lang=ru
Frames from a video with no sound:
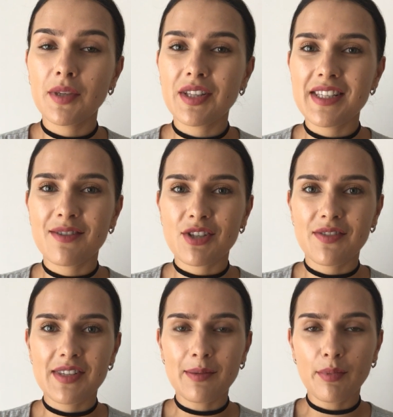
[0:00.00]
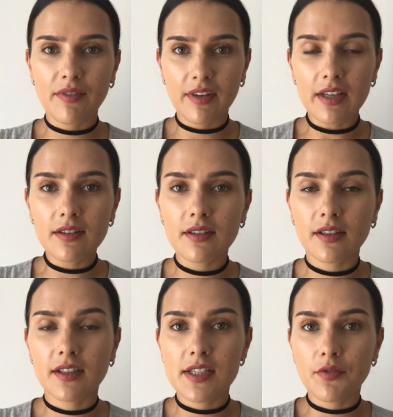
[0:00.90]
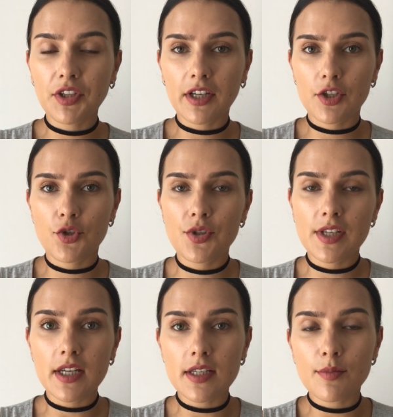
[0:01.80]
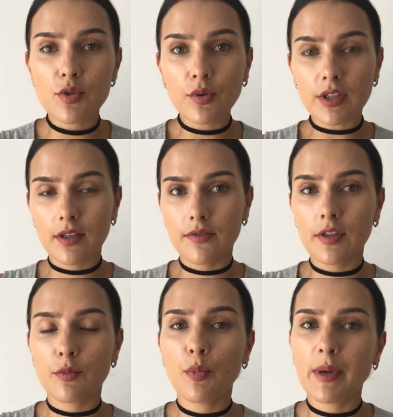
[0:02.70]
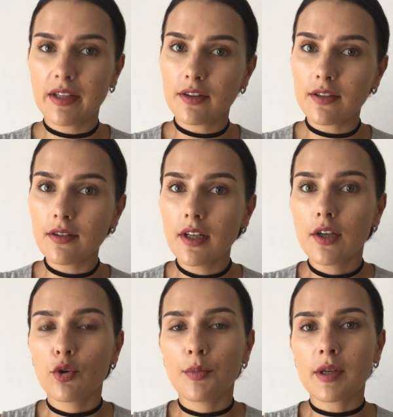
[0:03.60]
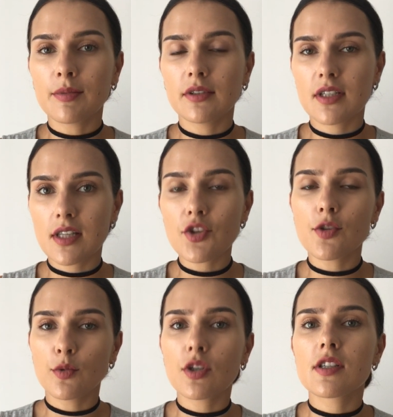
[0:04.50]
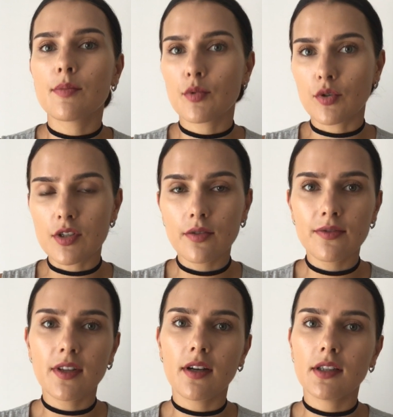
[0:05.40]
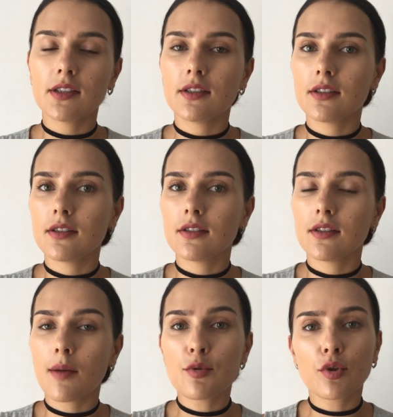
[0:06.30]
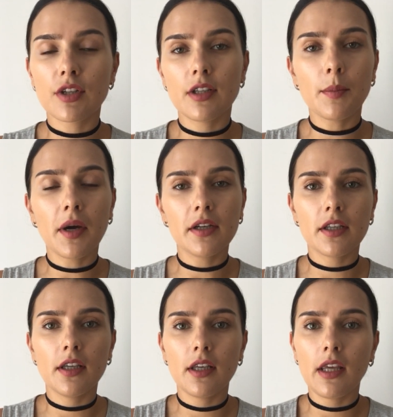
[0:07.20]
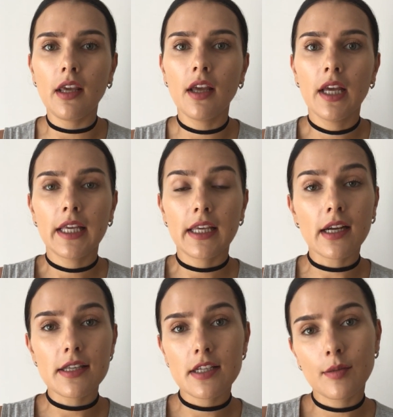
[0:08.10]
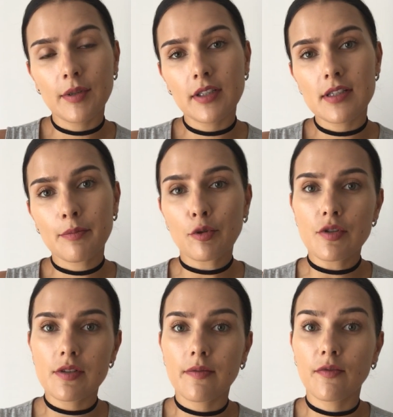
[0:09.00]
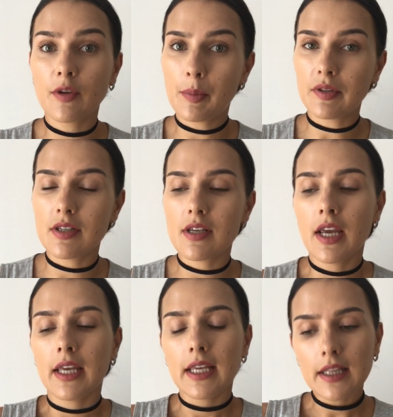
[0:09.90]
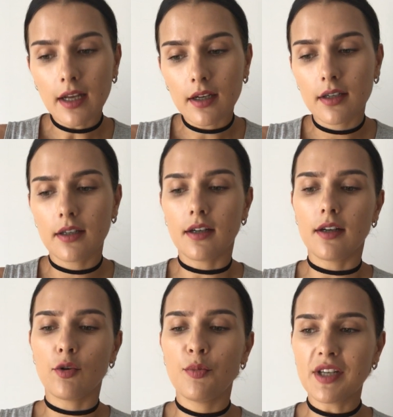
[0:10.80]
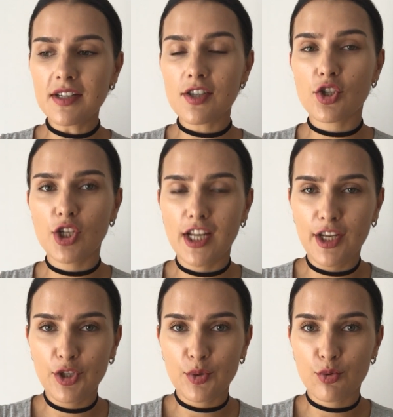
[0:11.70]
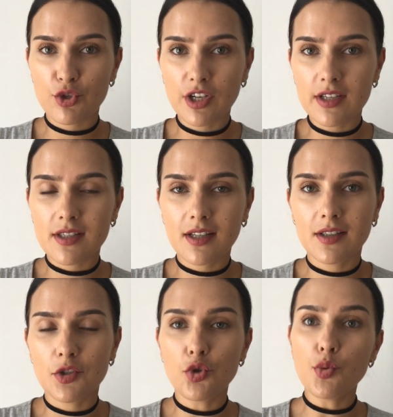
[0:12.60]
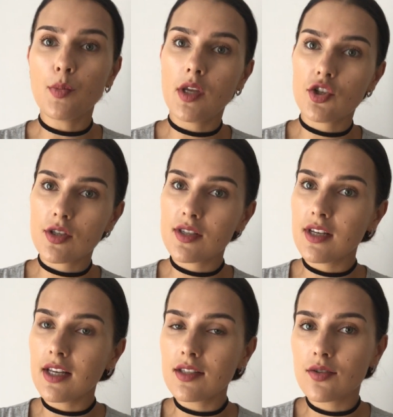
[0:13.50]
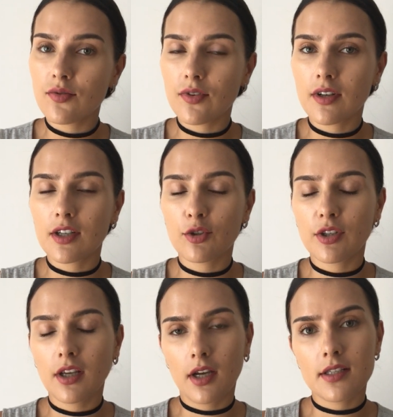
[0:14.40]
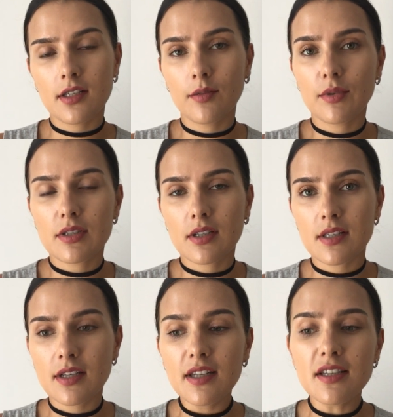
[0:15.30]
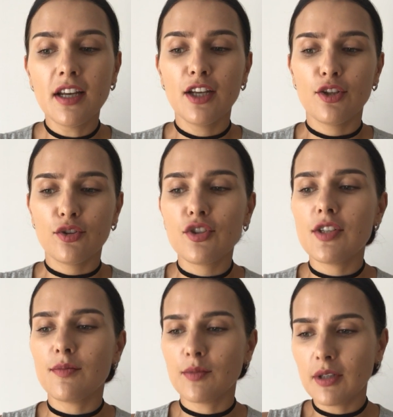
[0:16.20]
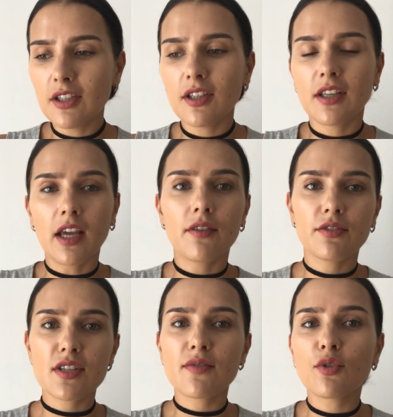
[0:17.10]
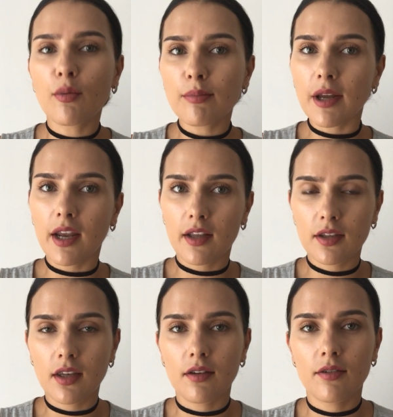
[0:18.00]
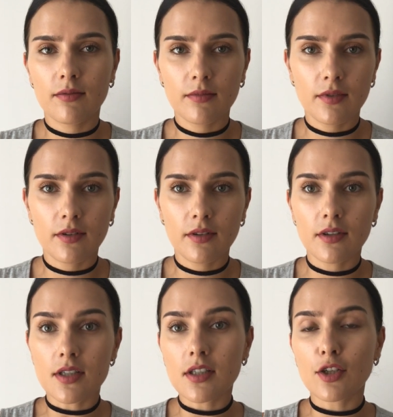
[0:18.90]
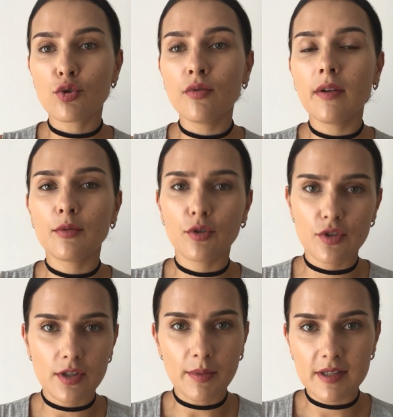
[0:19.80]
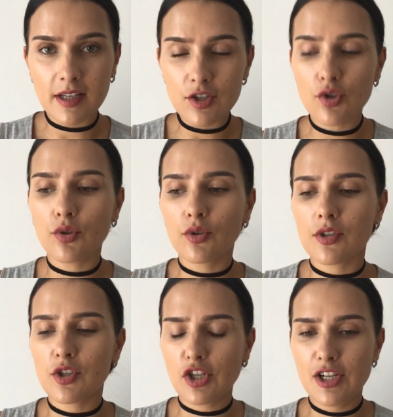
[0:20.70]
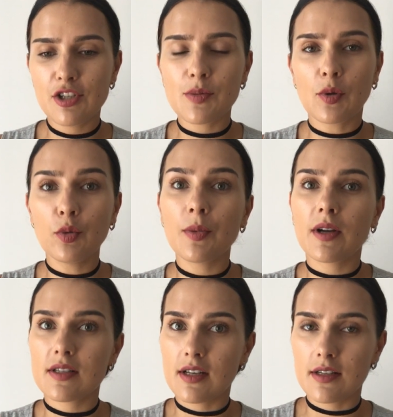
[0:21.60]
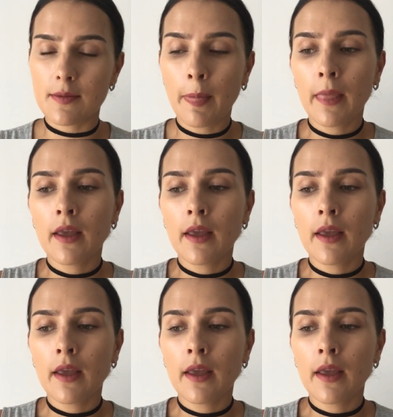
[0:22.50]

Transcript: Милые девушки, всем привет! А, сегодня я хочу снять обзор на фирму Benton. У меня было достаточно много запросов на э, обзор этой марки, и я хотела бы этот запрос выполнить. Итак, а, у меня, к сожалению, уже осталось чуть меньше средств, о а, которых я хотела бы рассказать, но, тем не менее, я их в назывном порядке расскажу вам, то есть обозначу, но, к сожалению, не смогу показать.